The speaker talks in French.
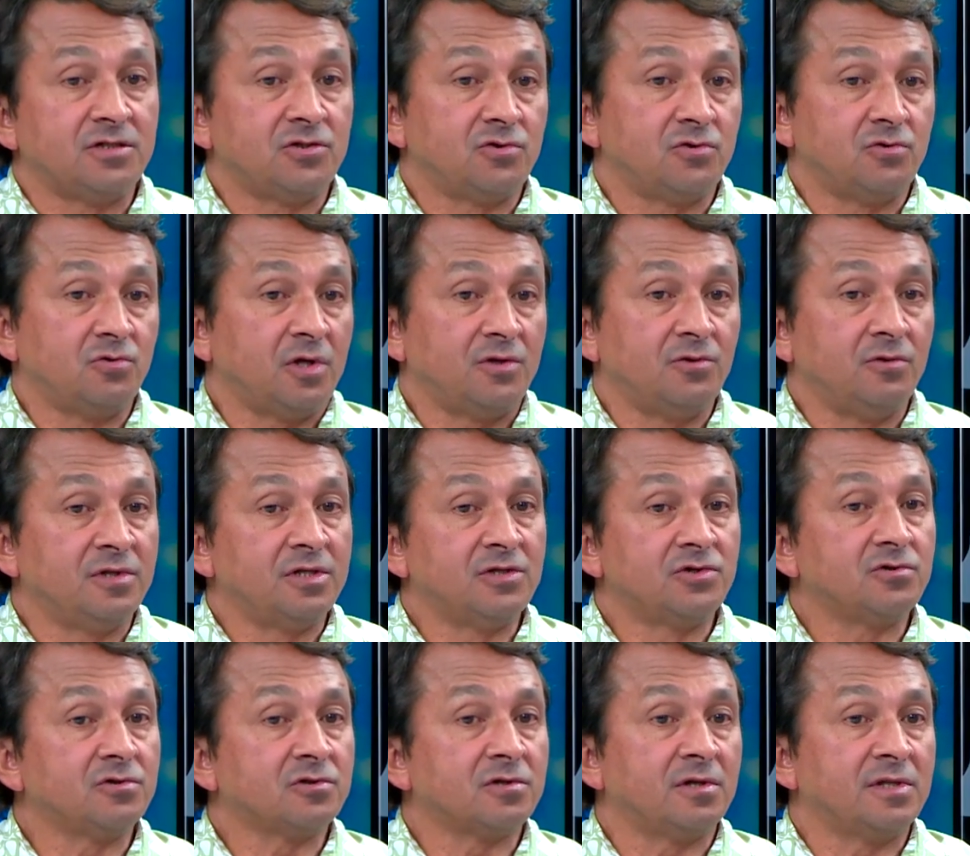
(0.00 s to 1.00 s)
si je dois donner
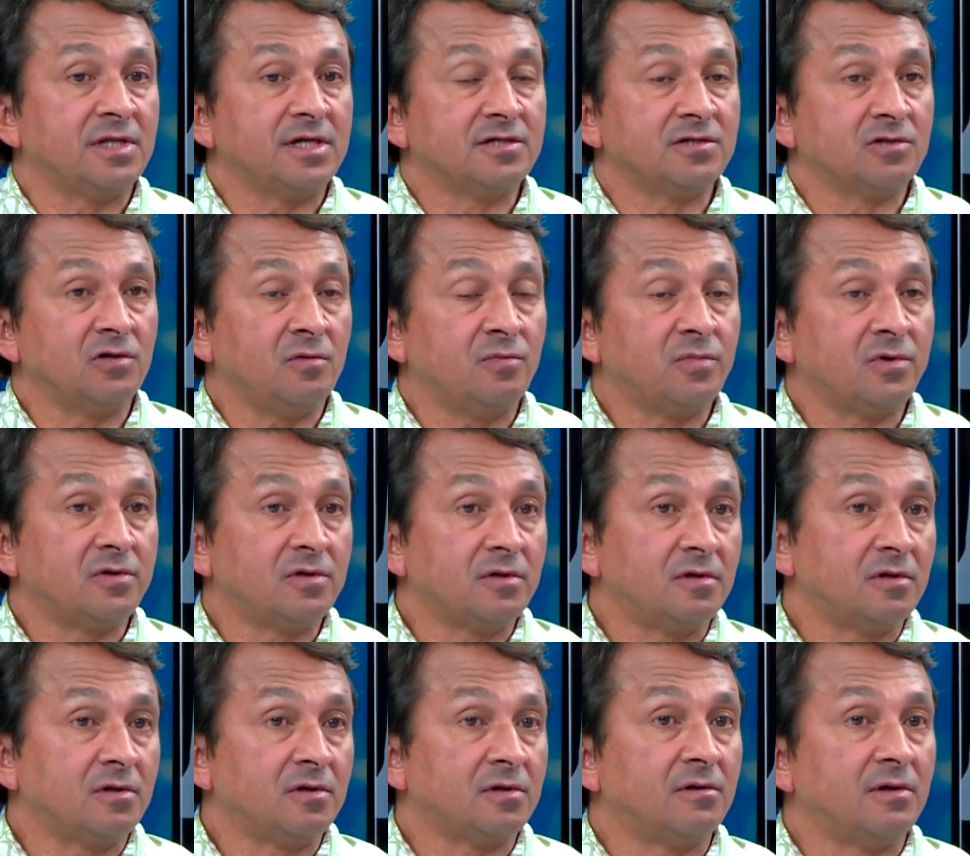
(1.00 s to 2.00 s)
juste un exemple,
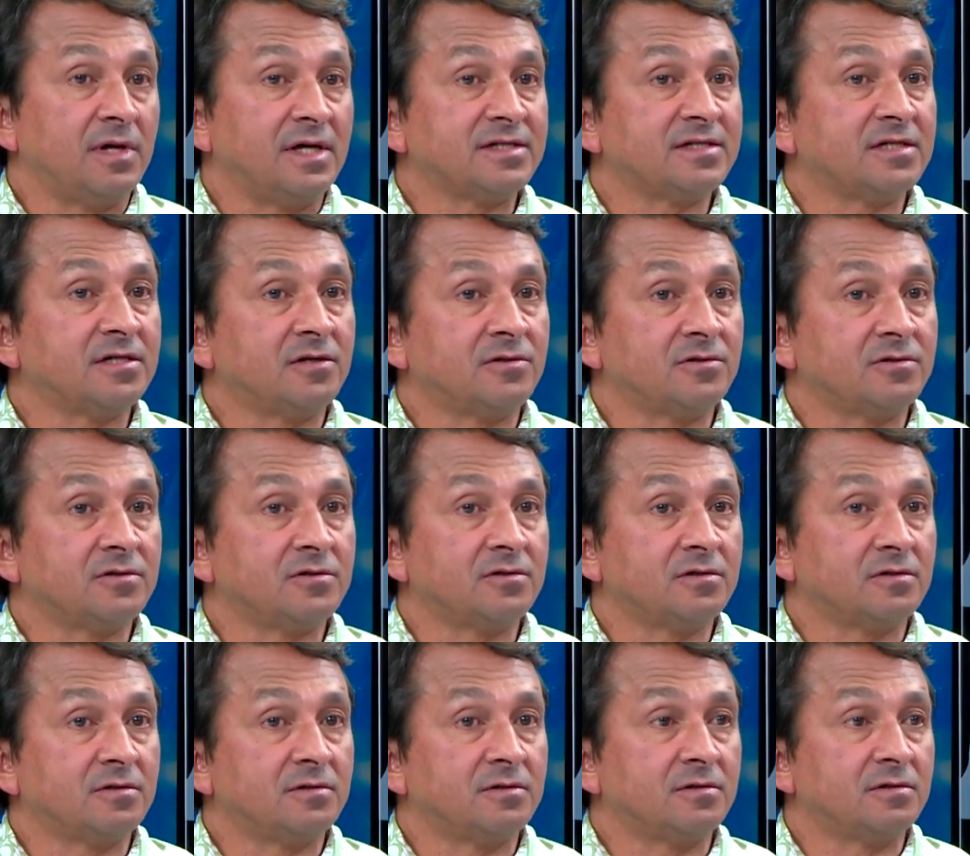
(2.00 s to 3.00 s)
euh, lors de la séance
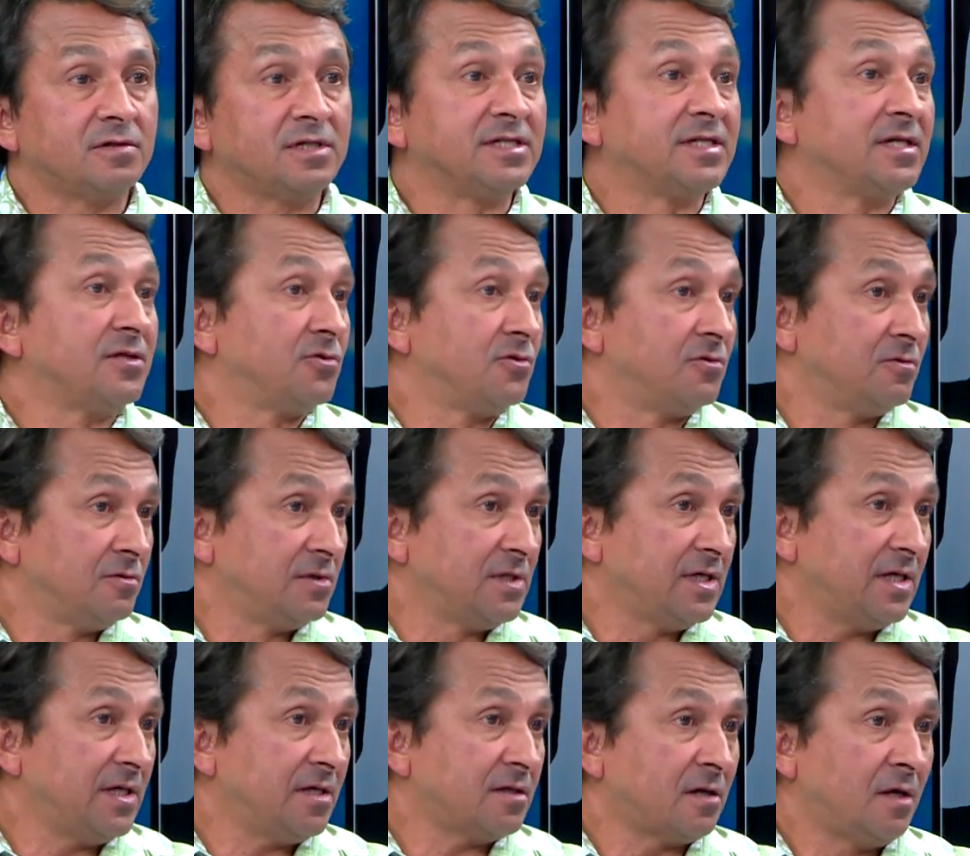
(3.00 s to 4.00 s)
euh, qui s'est tenue
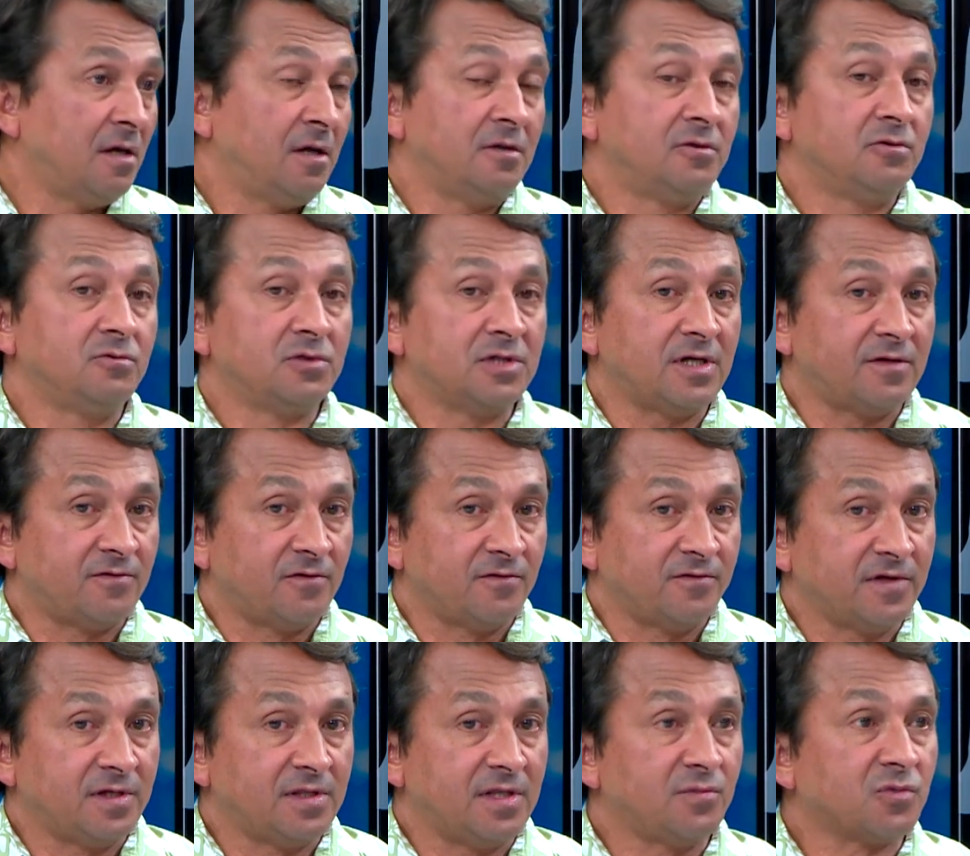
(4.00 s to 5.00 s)
hier, nous avons
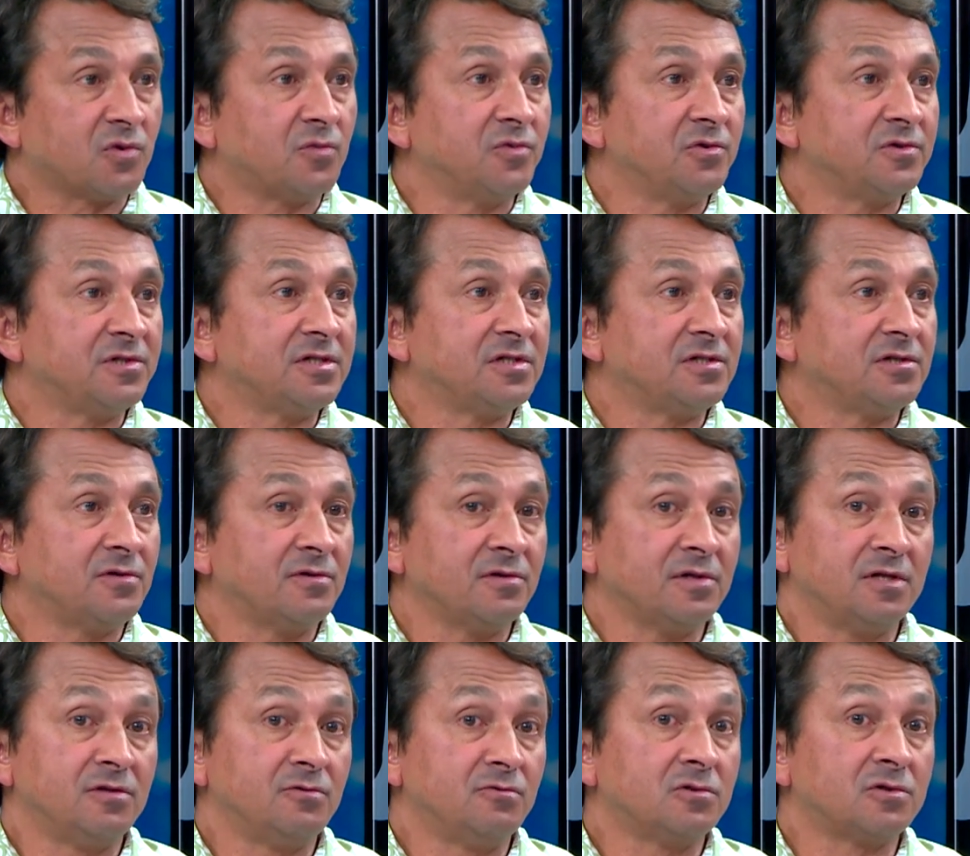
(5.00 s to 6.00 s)
fait des propositions
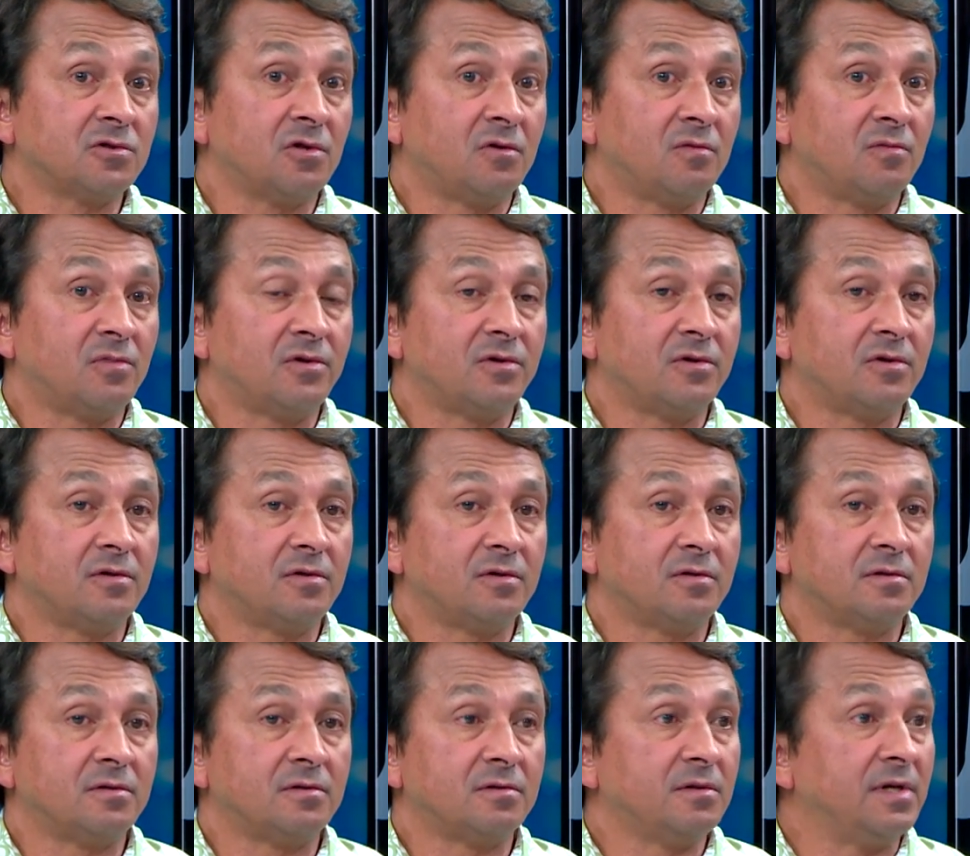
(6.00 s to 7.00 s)
qui nous semblent
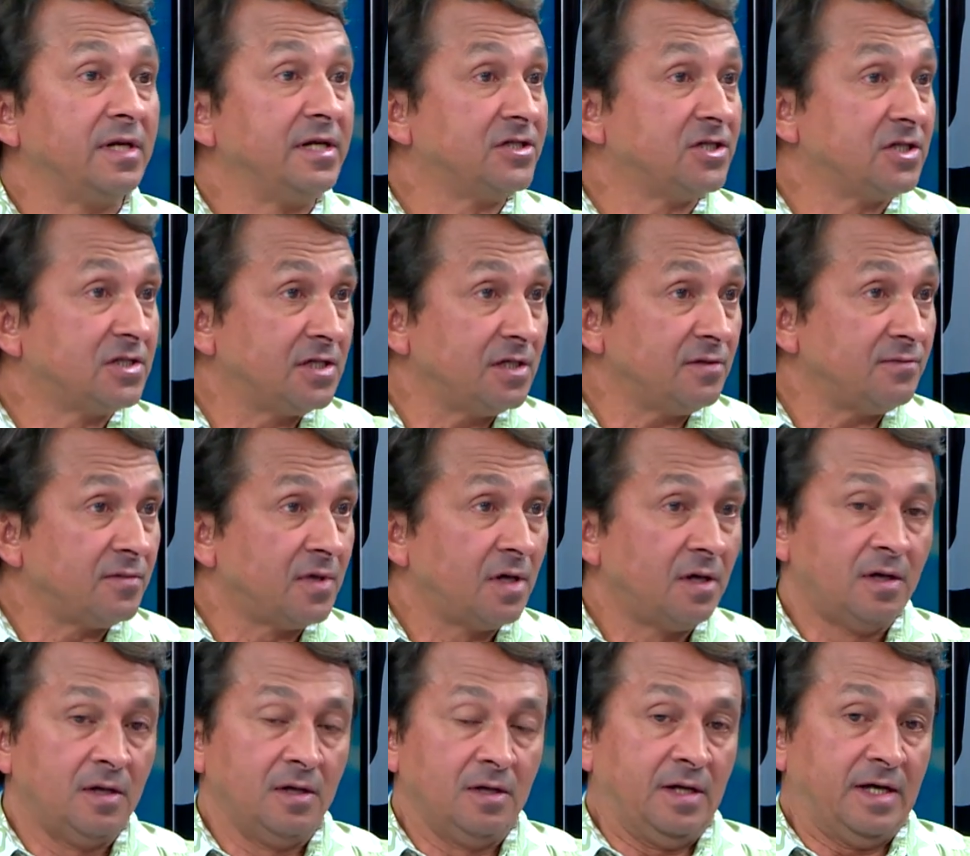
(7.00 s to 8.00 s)
légitimes,
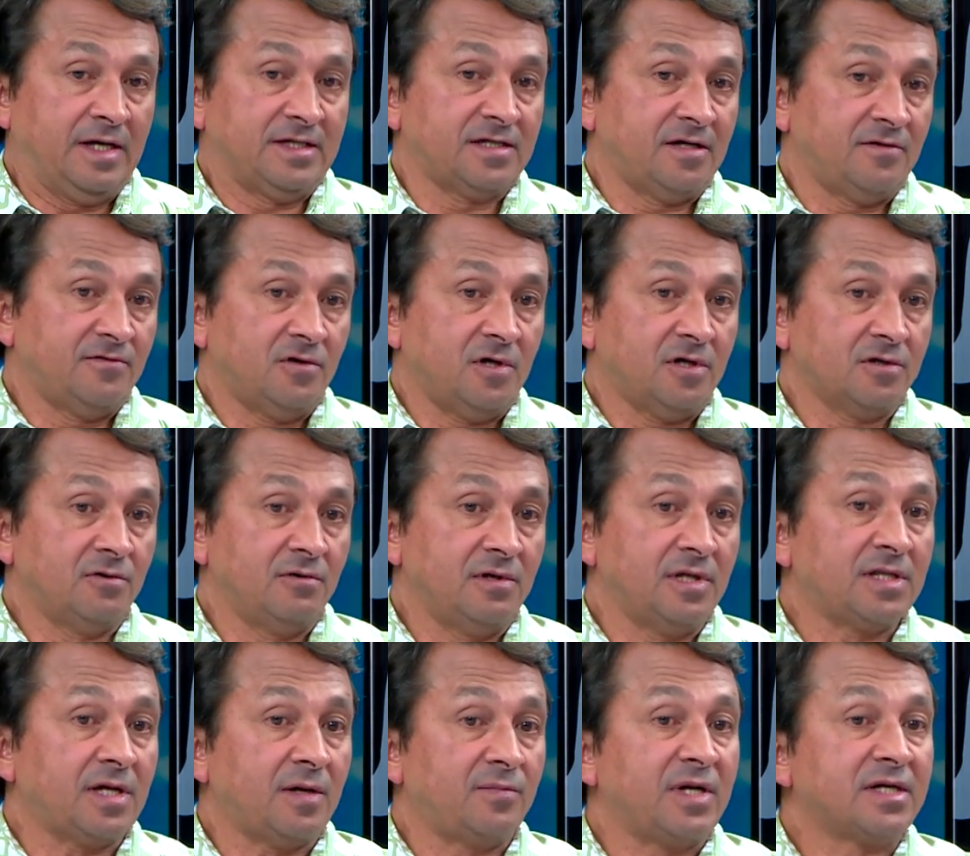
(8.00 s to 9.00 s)
à savoir que
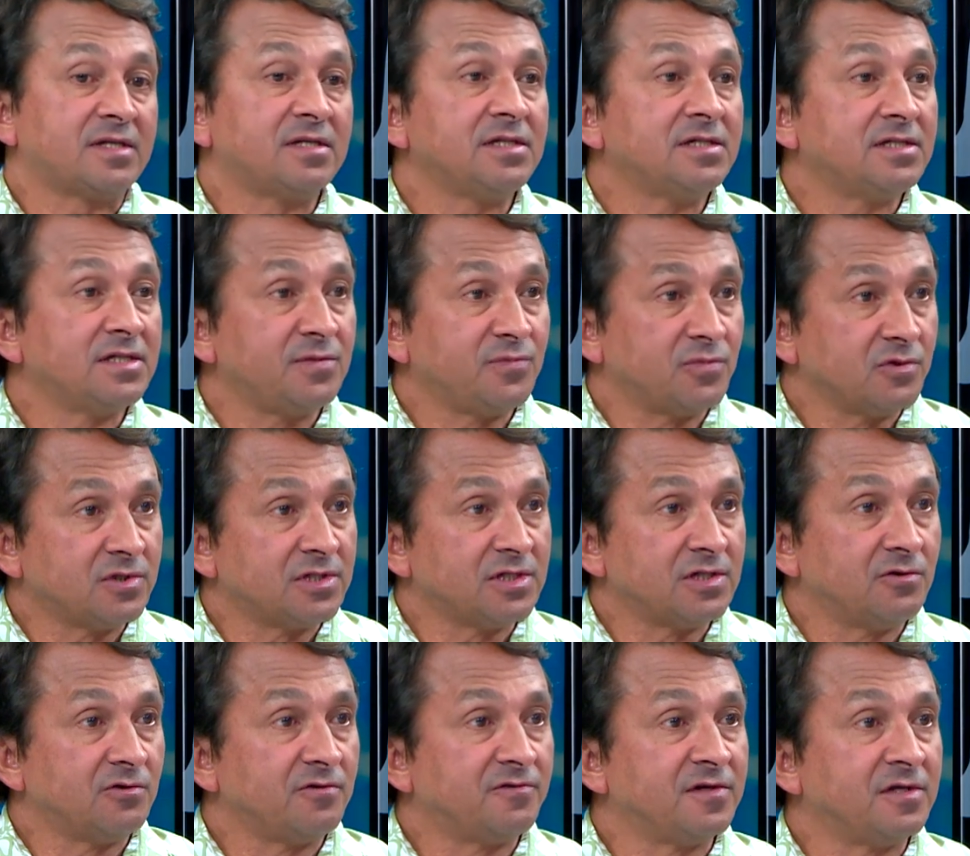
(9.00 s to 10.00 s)
l'État participe
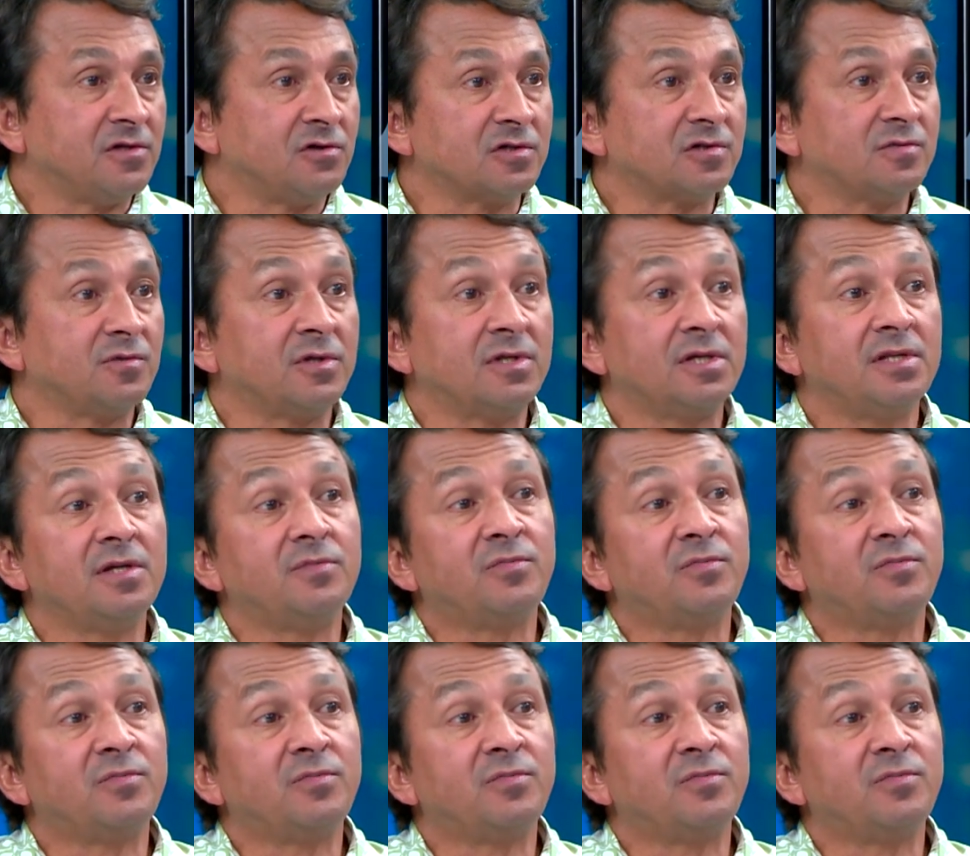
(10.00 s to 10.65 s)
aussi au financement des